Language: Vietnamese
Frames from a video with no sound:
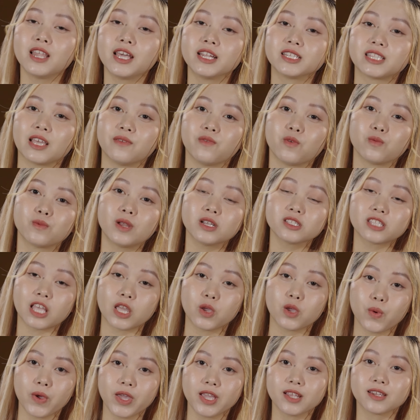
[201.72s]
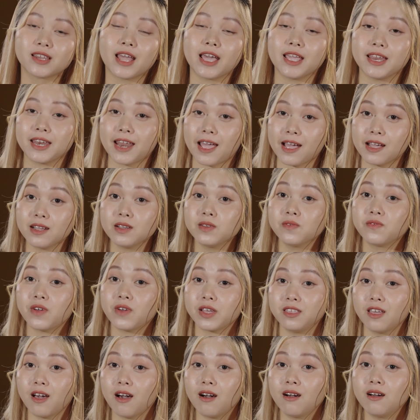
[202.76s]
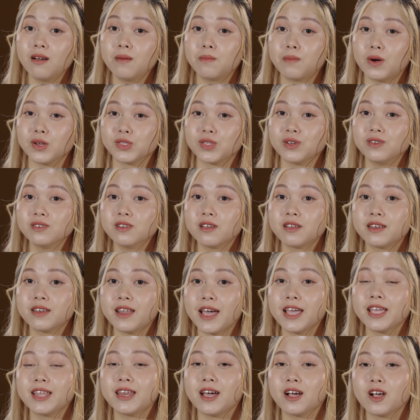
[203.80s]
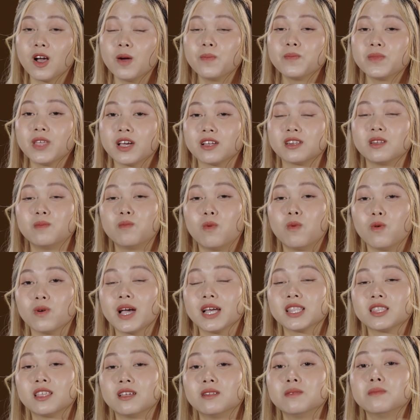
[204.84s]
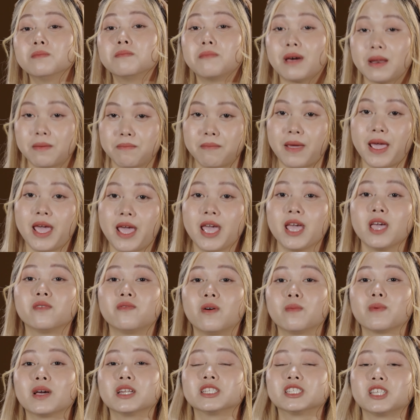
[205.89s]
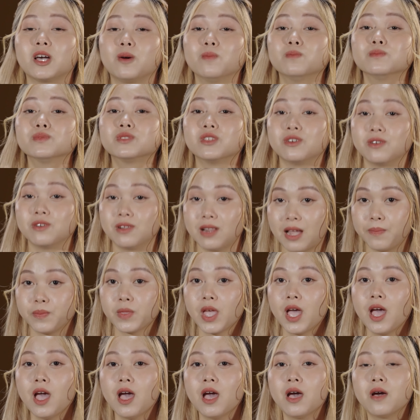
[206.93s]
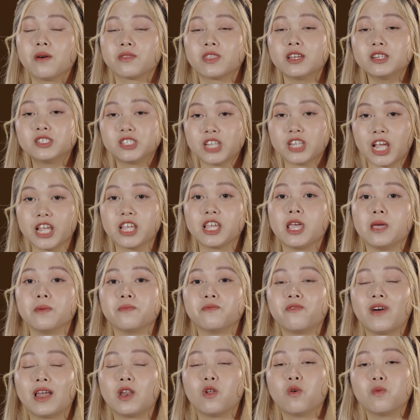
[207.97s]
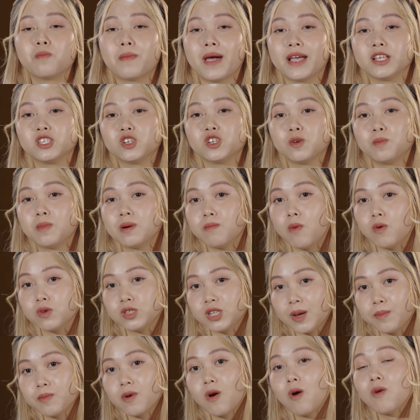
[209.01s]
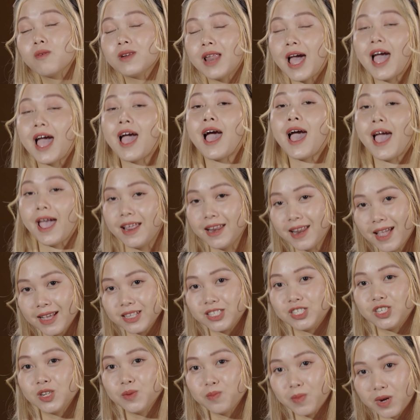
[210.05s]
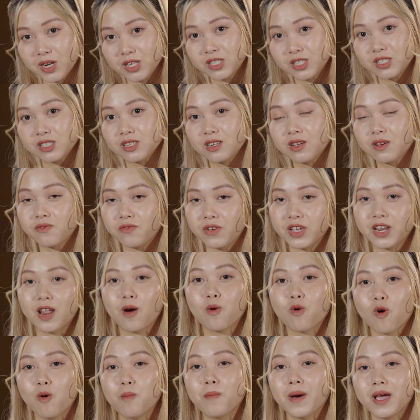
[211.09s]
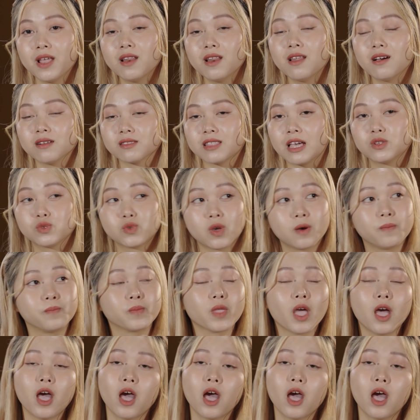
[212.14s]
lên tại vùng đất Tây Nguyên đầy nắng và gió, mọi thứ nơi đây đã góp nhặt nên một cá tính mạnh mẽ, phong cách sống tự lập, thích trải nghiệm và luôn mang cho mình một trăm ngôn là hãy là chính mình vì đâu có mấy lần thanh xuân.